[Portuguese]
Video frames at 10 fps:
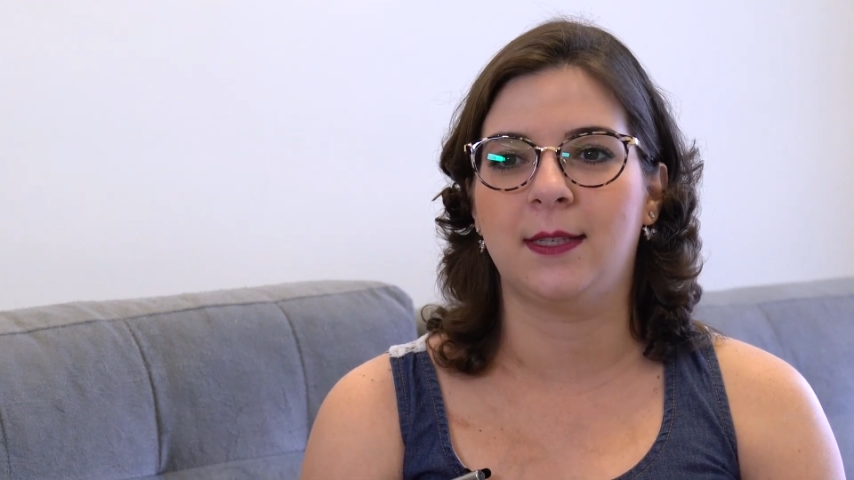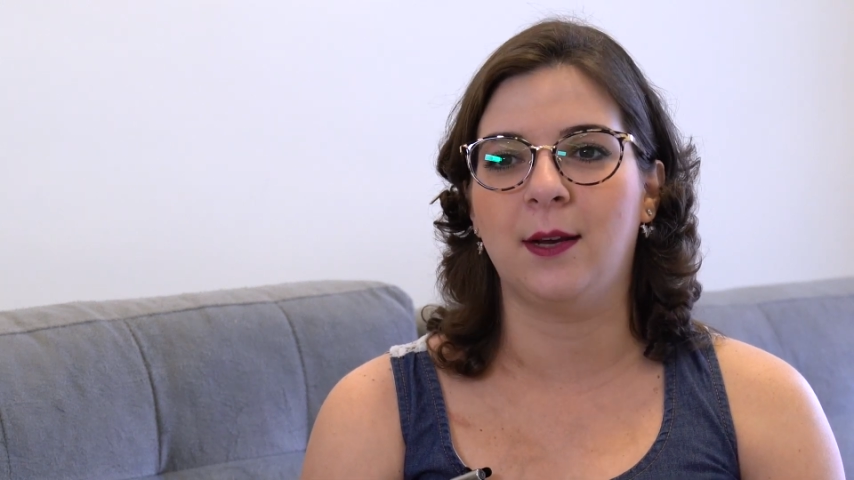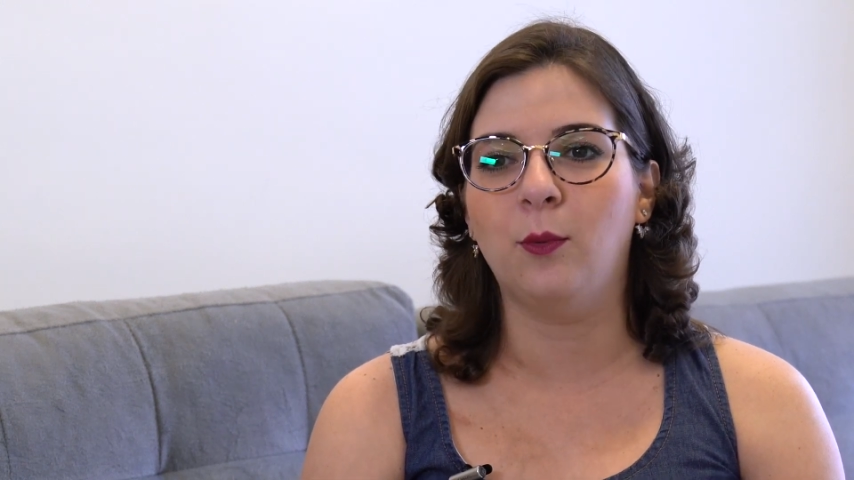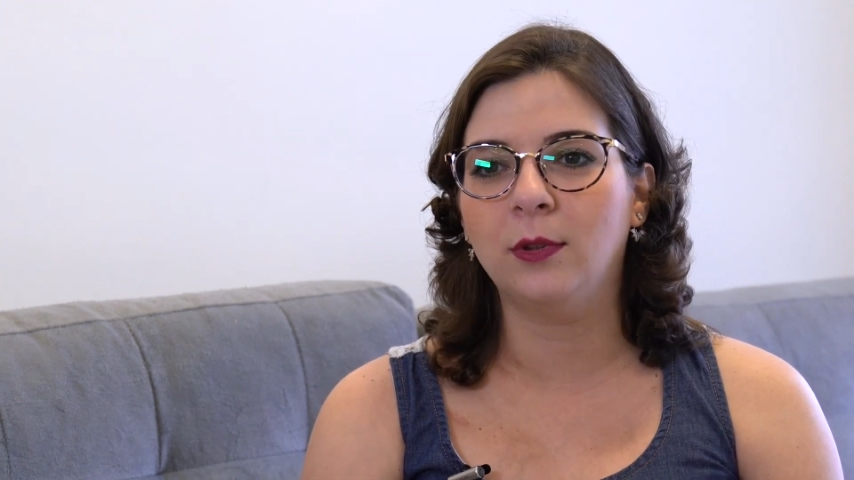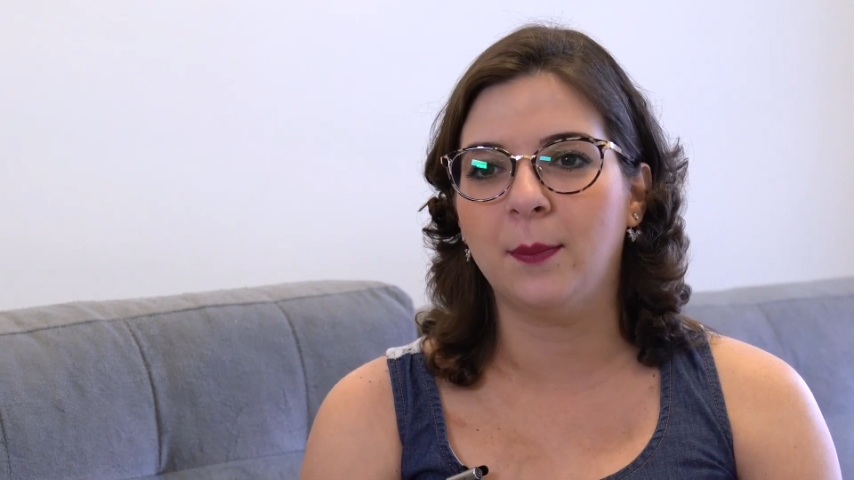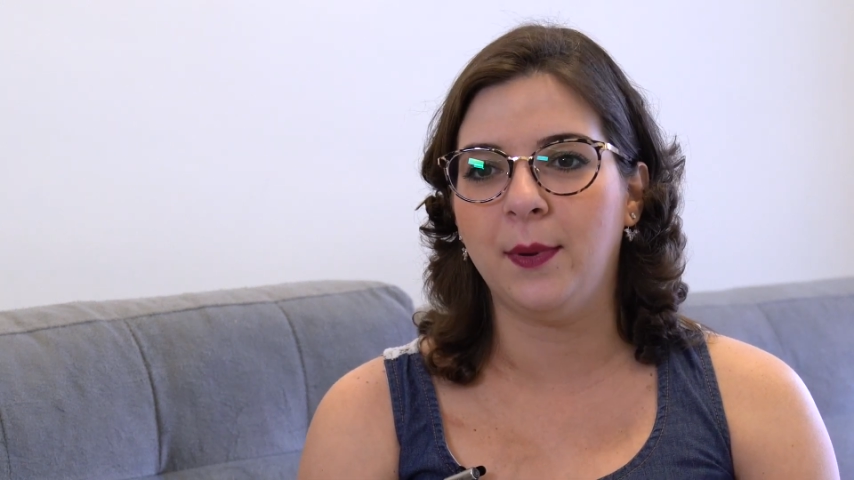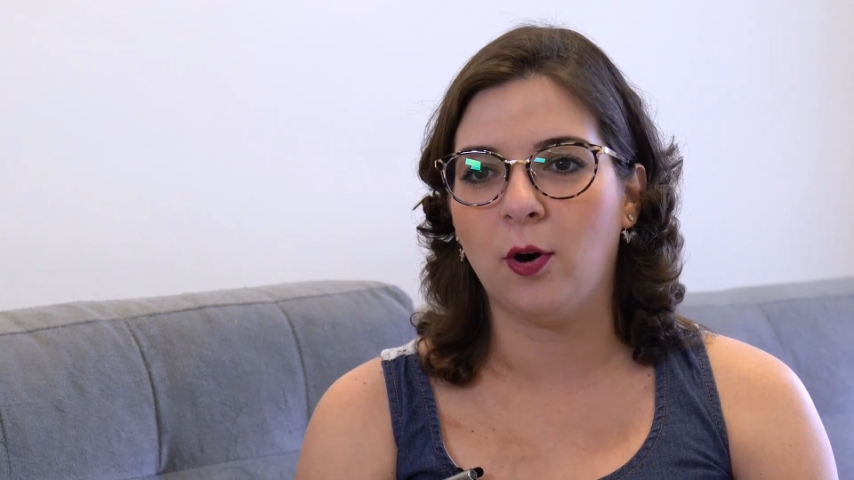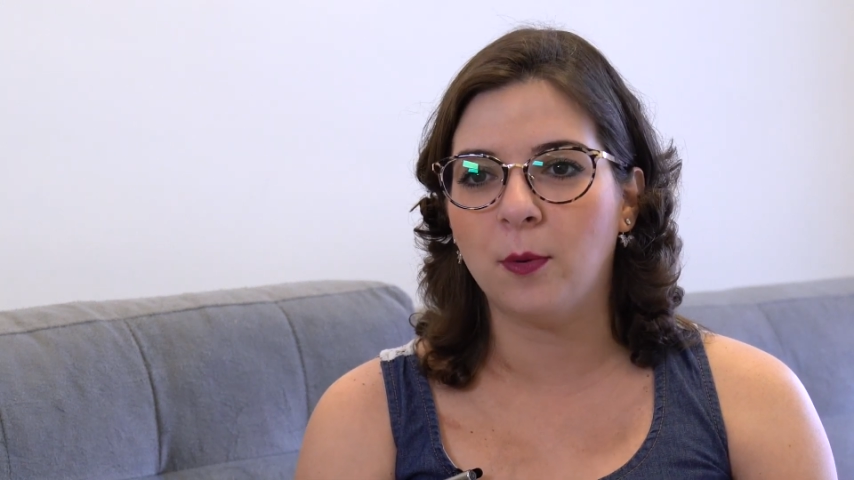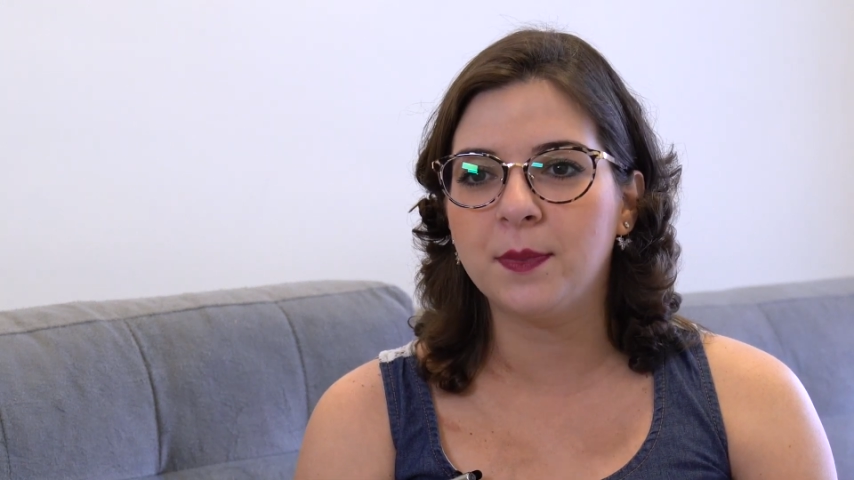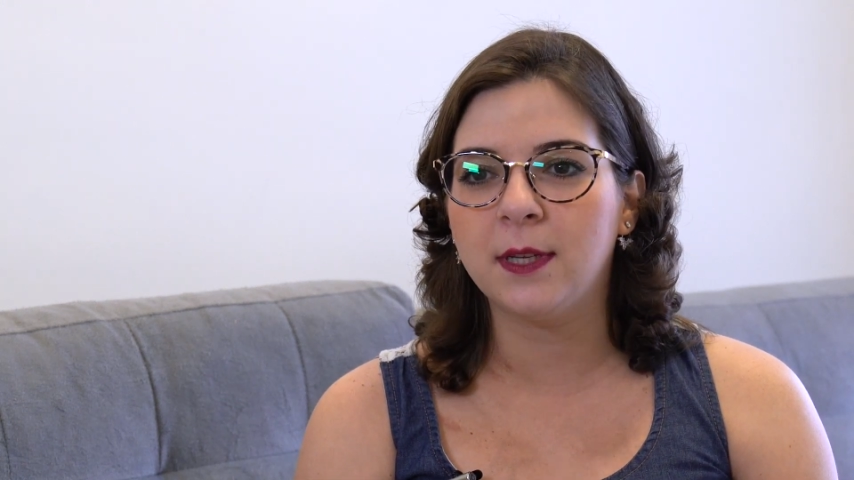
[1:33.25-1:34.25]
segunda
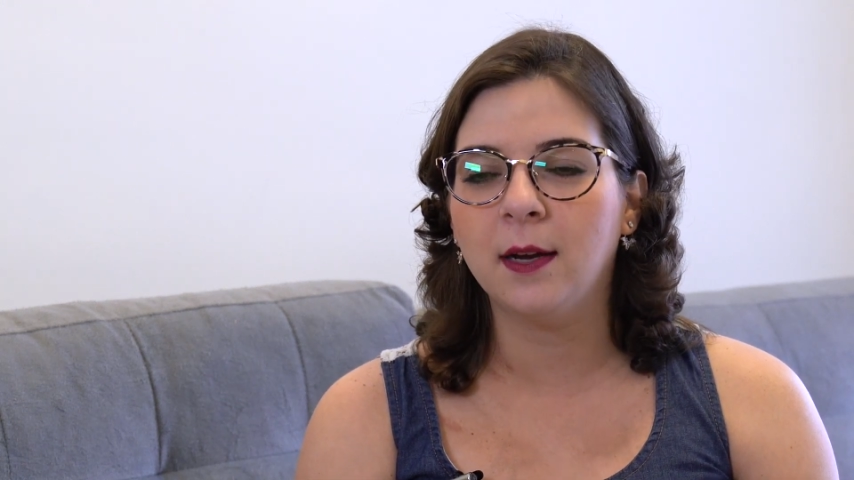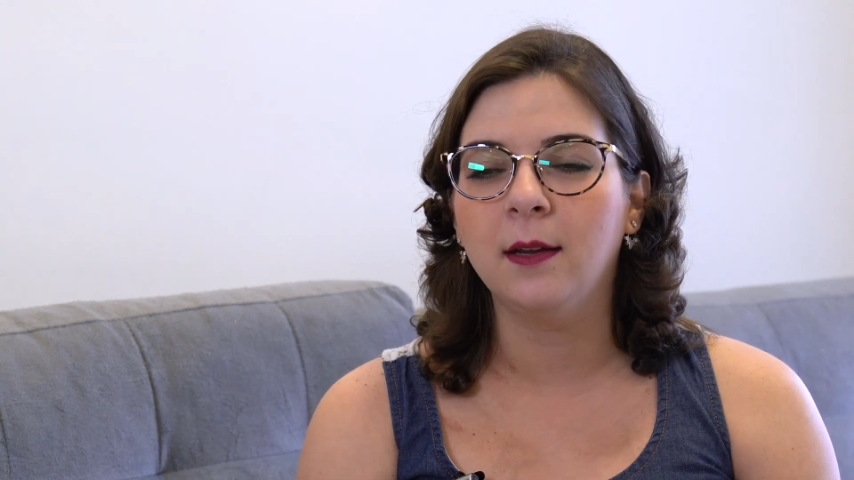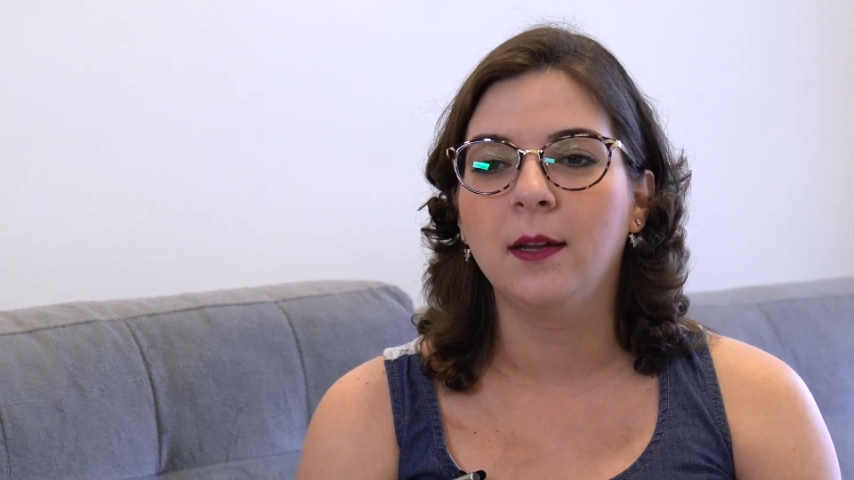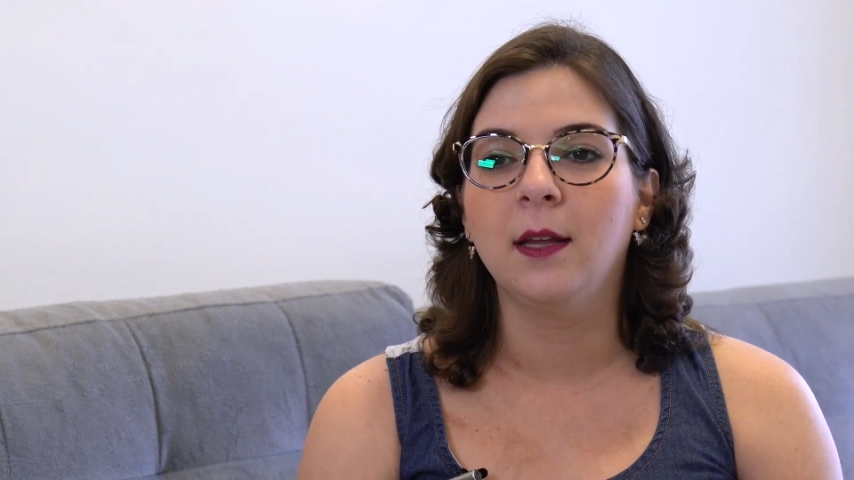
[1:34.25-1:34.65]
biópsia,